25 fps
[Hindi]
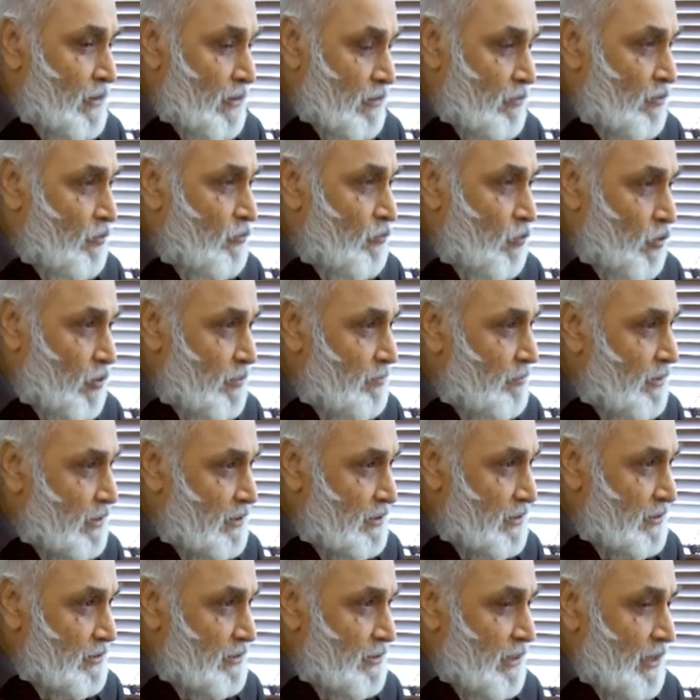वो फॉर्म भर
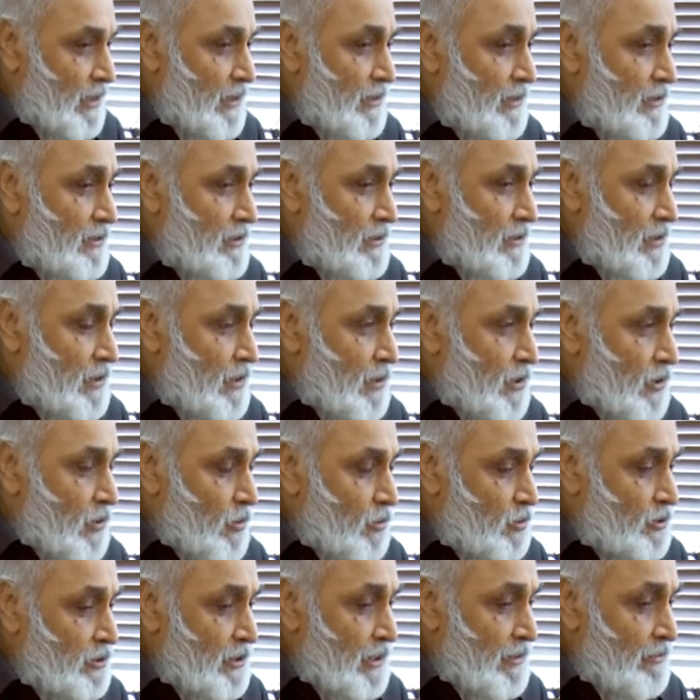सकता है
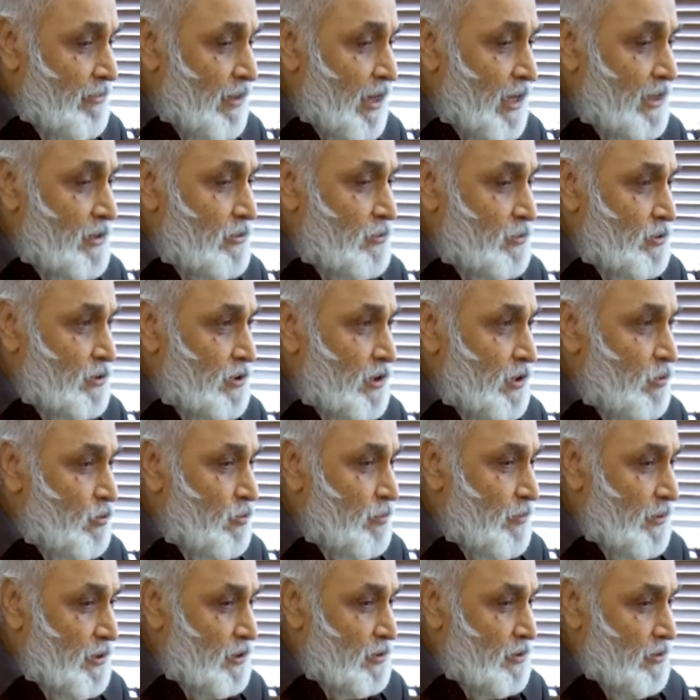उसके बाद उसके
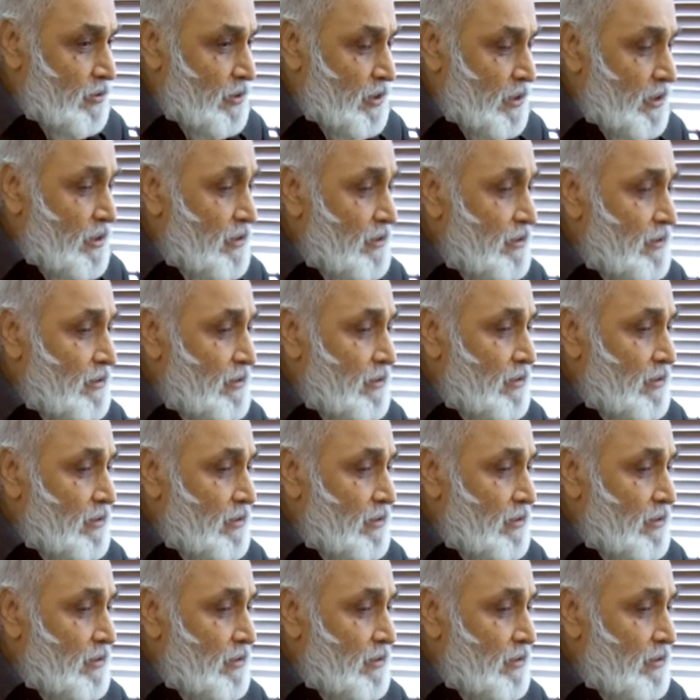ऊपर जो है